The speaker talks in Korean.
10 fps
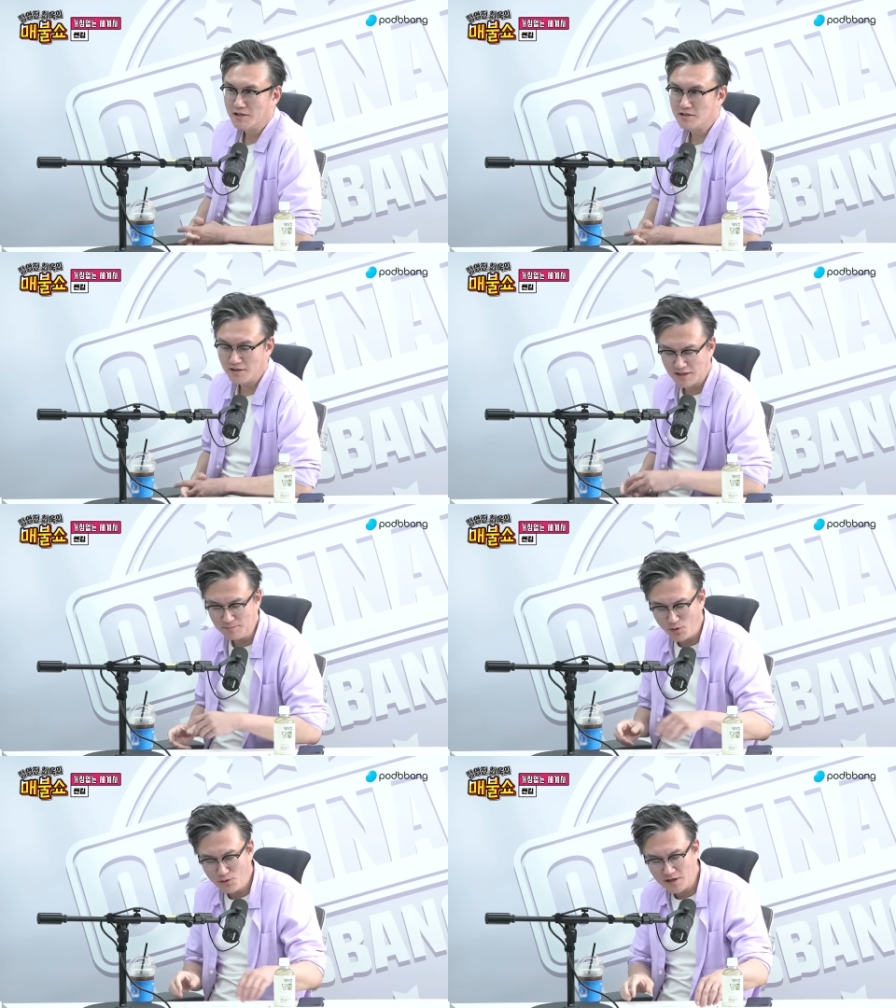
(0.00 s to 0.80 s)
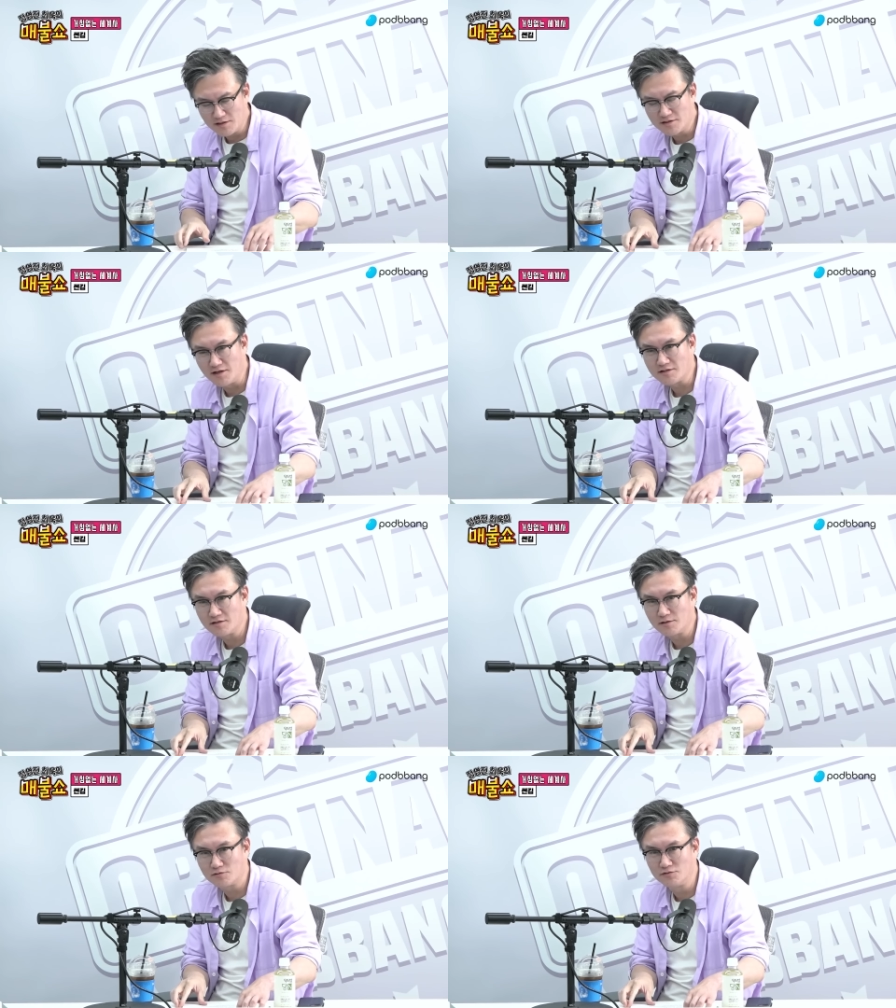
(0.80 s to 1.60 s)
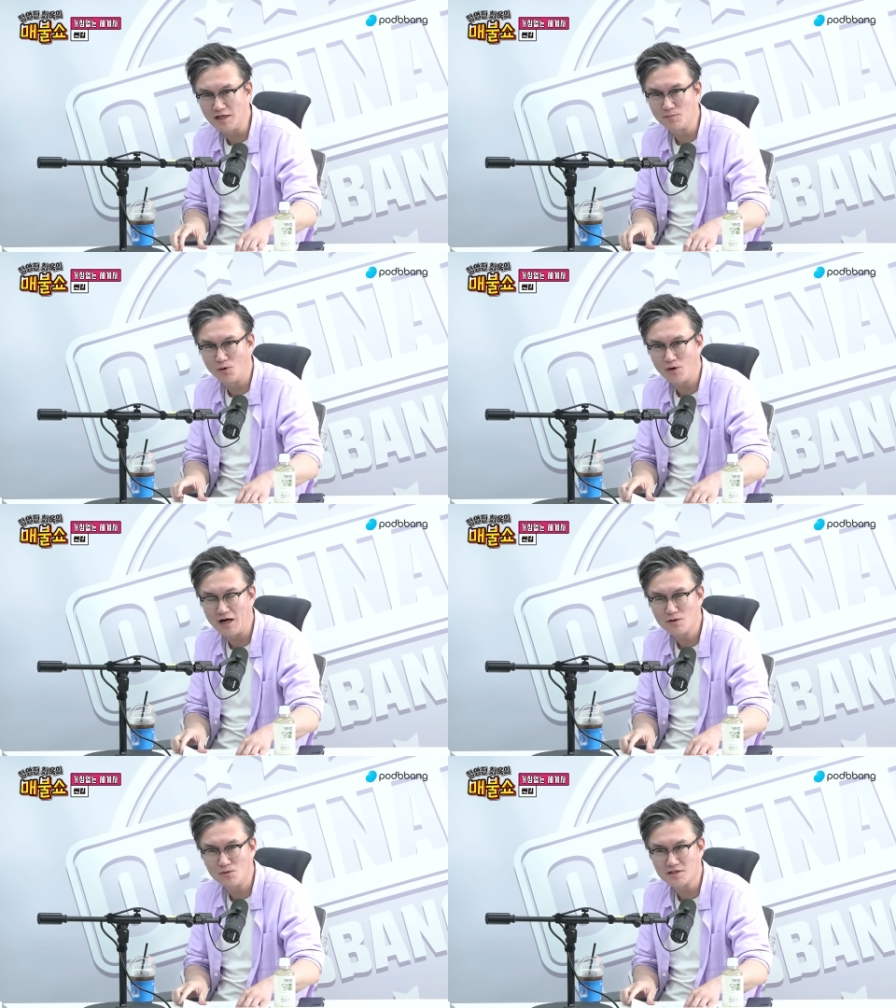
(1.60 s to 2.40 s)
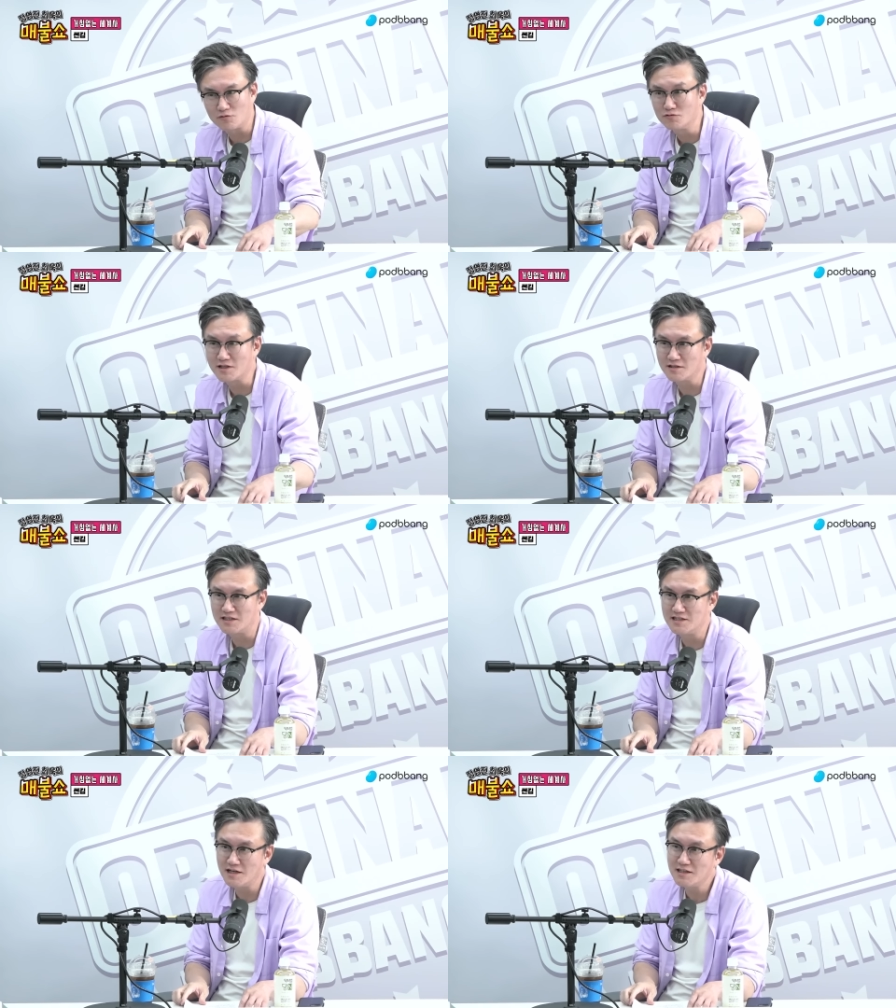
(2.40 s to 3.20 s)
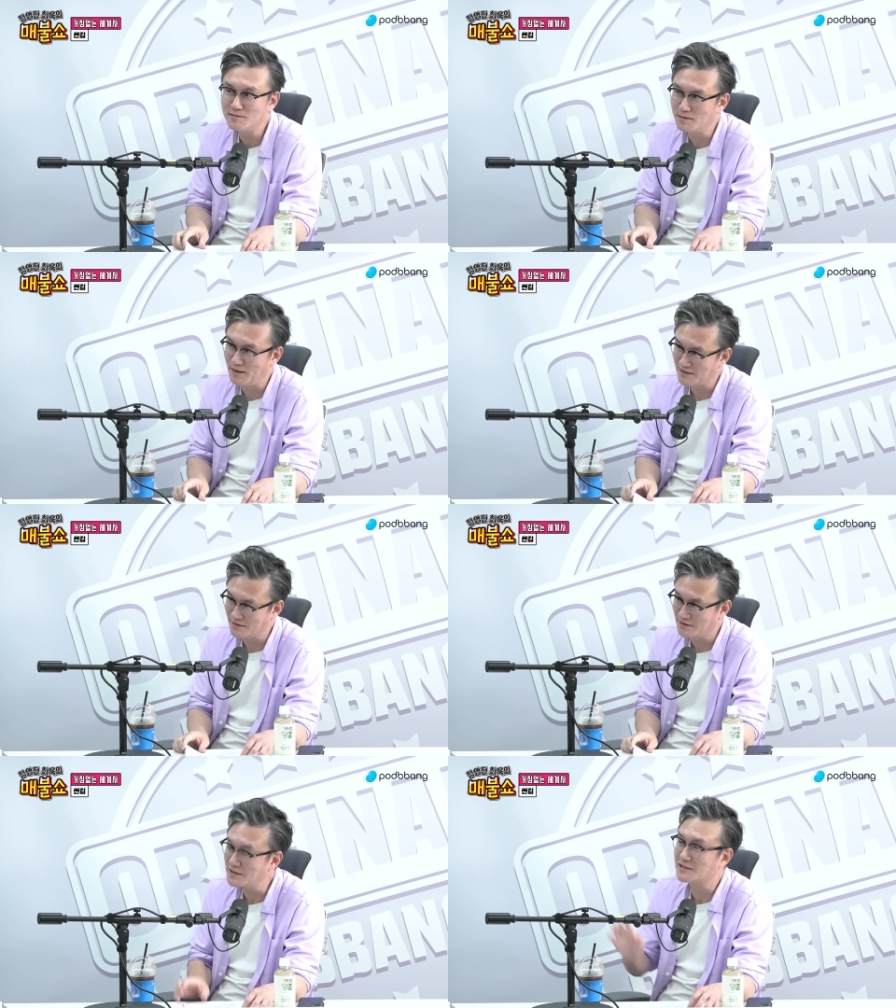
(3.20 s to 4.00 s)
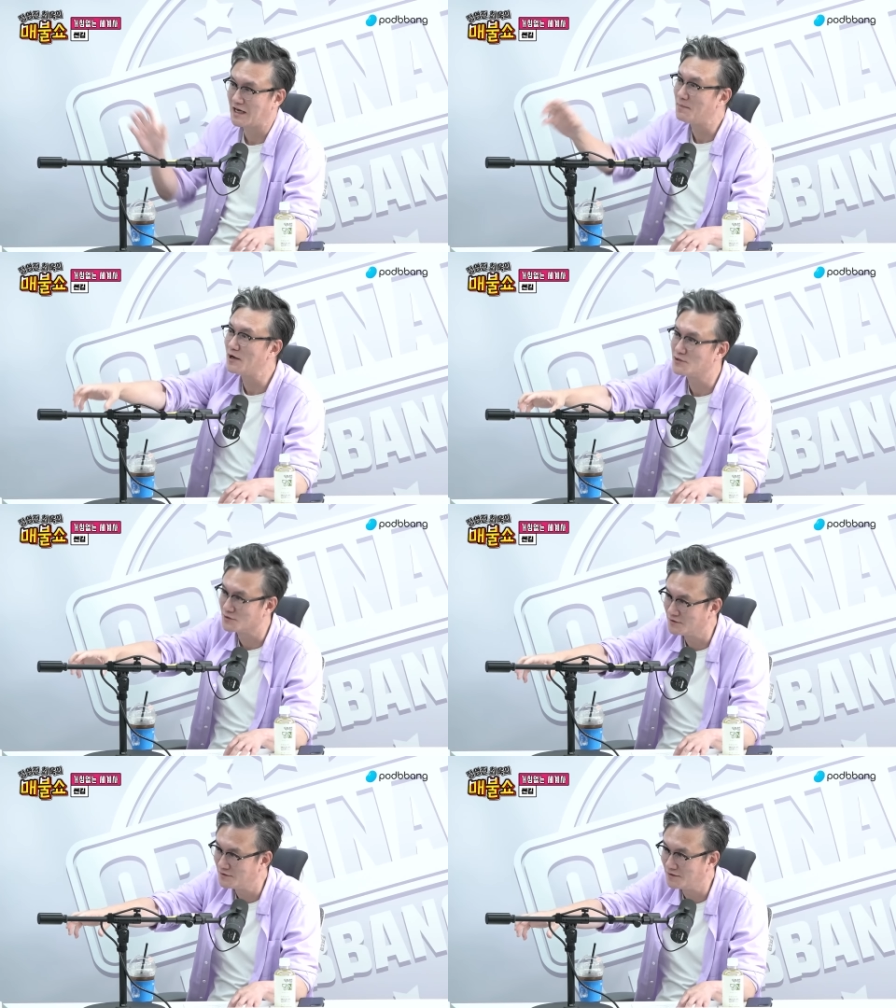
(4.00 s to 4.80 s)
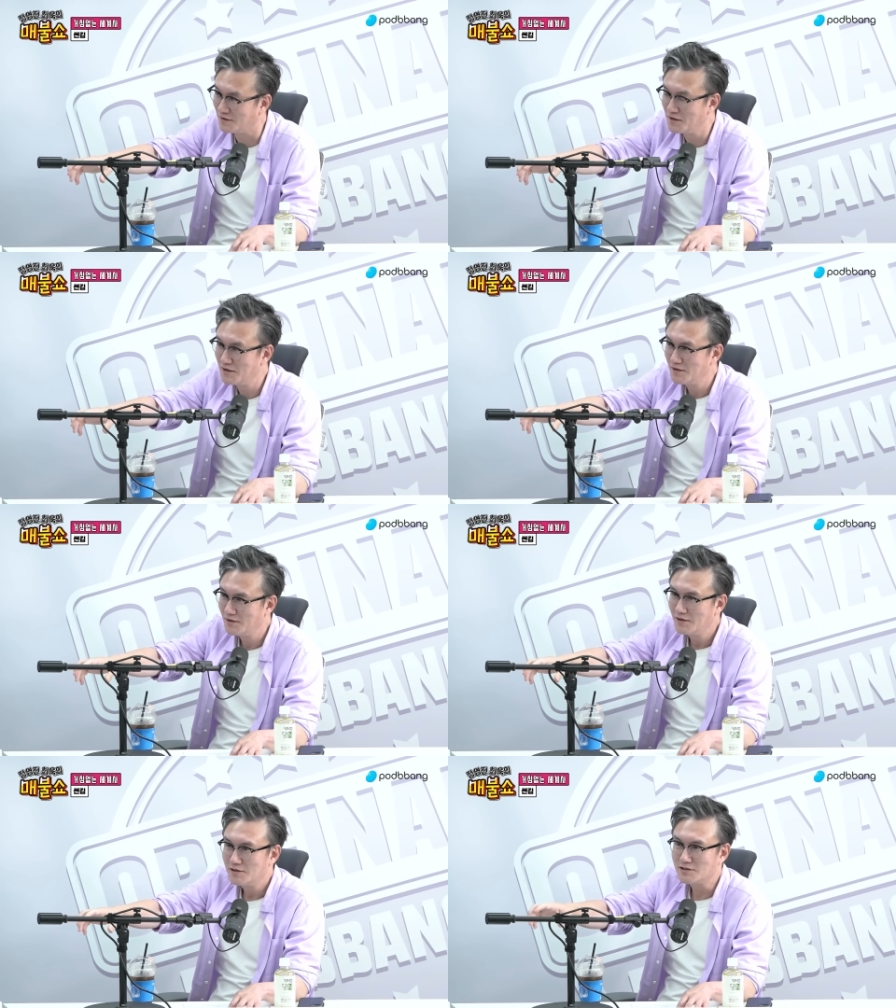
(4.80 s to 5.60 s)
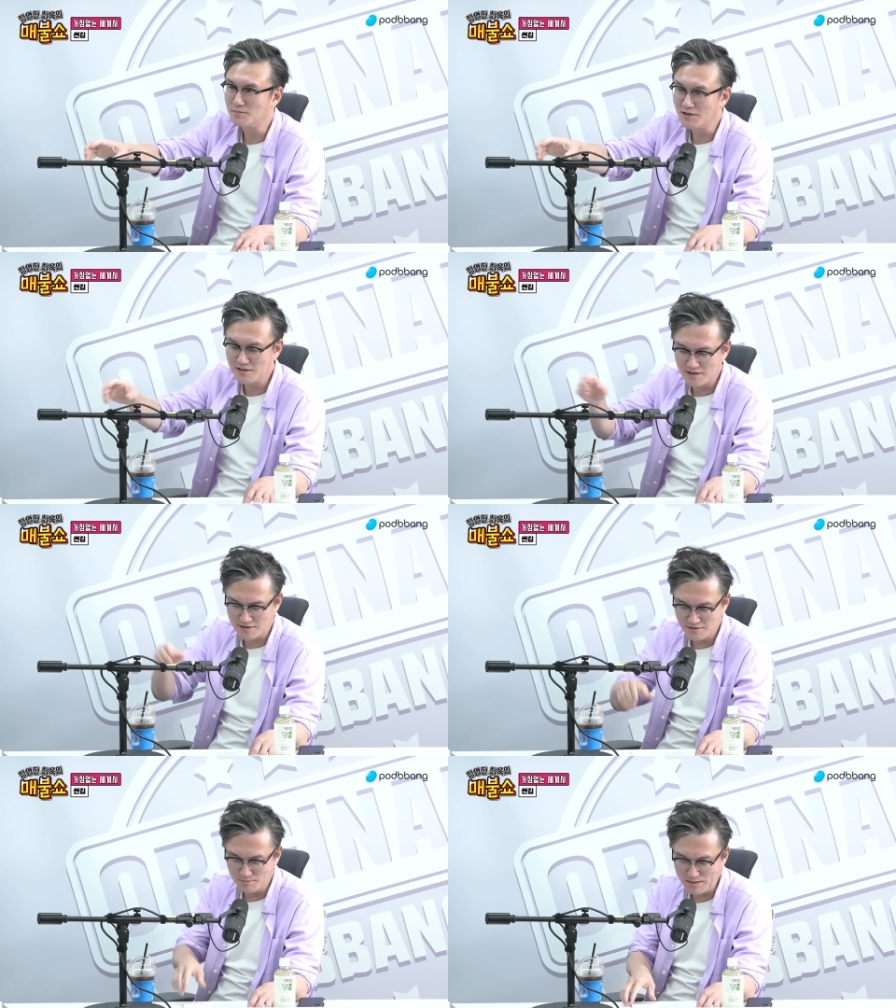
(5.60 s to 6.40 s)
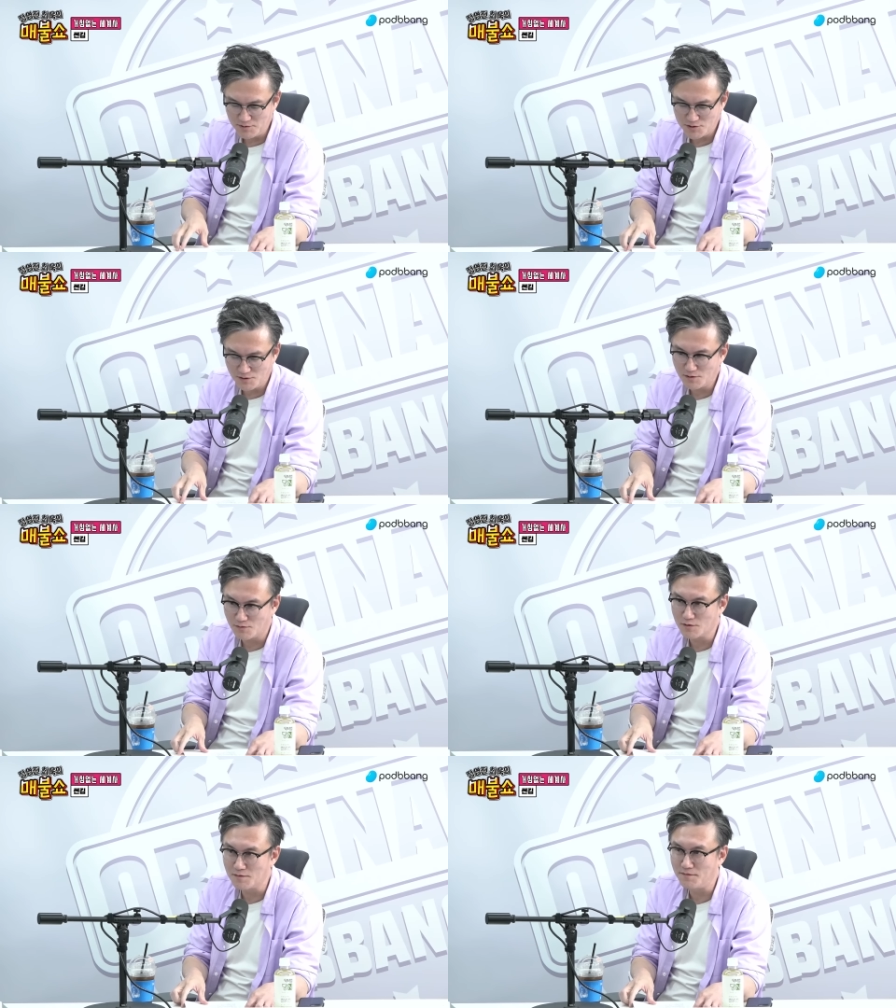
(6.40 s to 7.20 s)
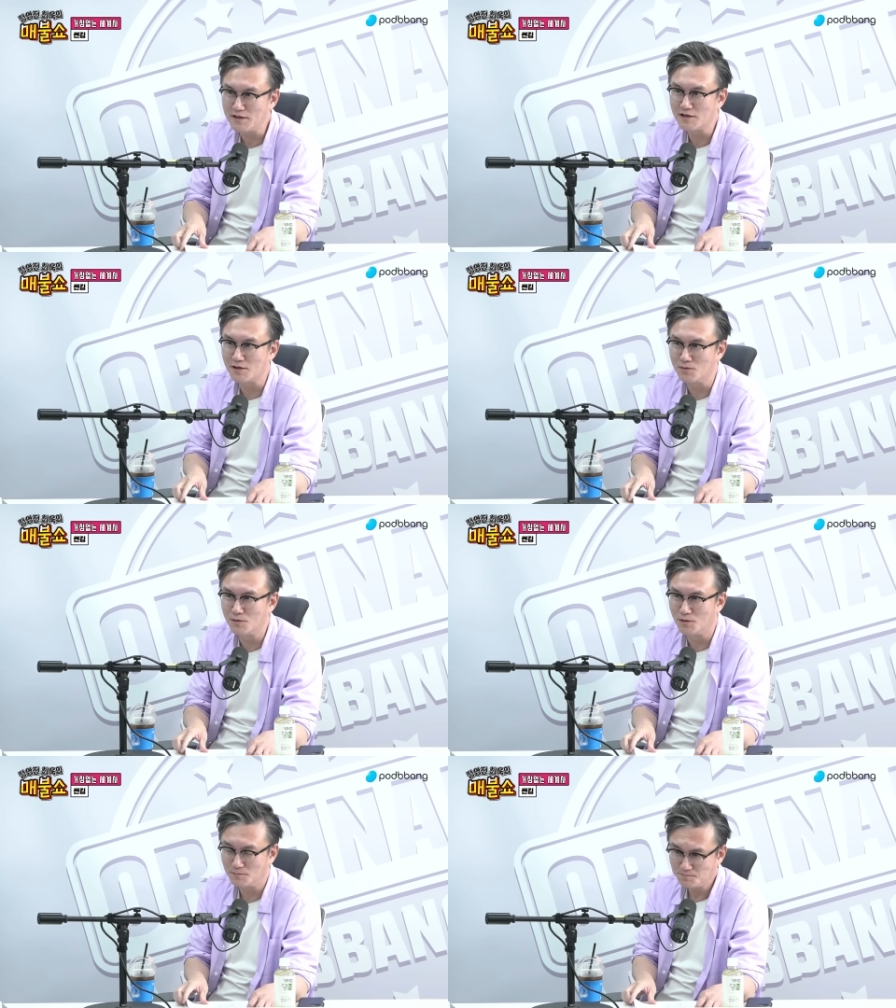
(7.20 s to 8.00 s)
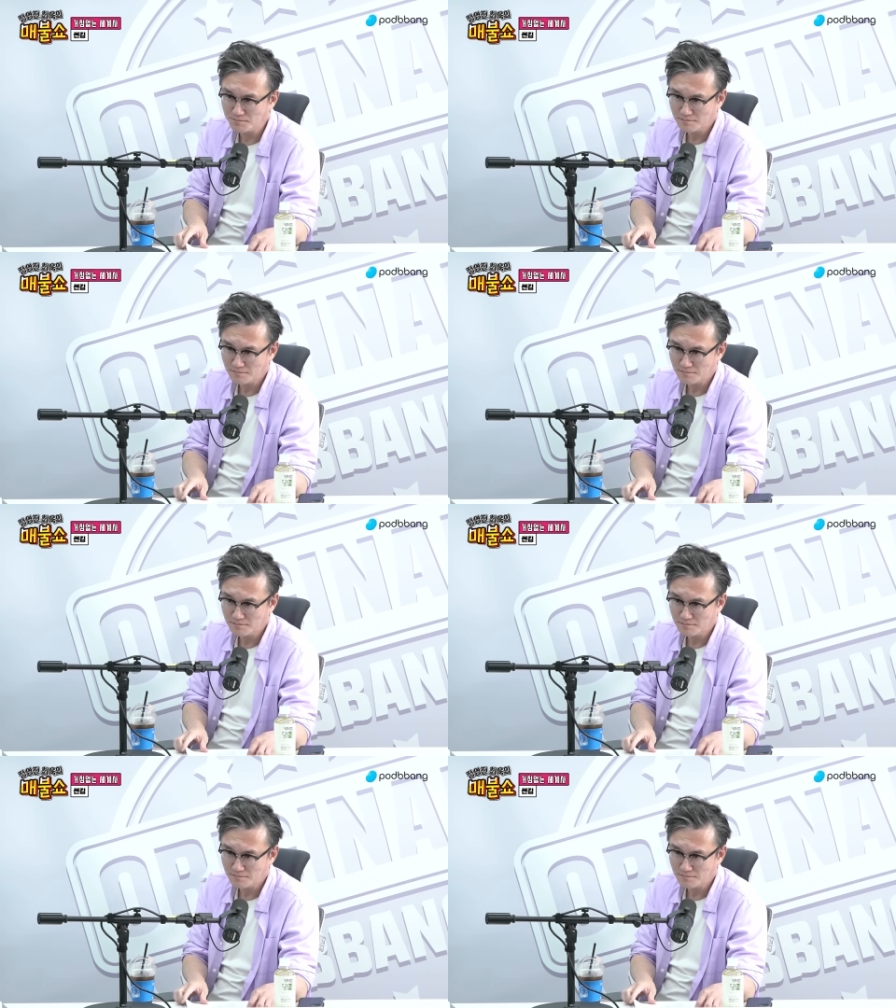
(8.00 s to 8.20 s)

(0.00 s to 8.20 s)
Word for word: 며칠 전에 김포공항 근처에서 국내 모 항공사 국제선 기장님을 만났는데 딱 잡아요 저를. 네. 잡더니 이제 그 매불쇼 그 팬이라고.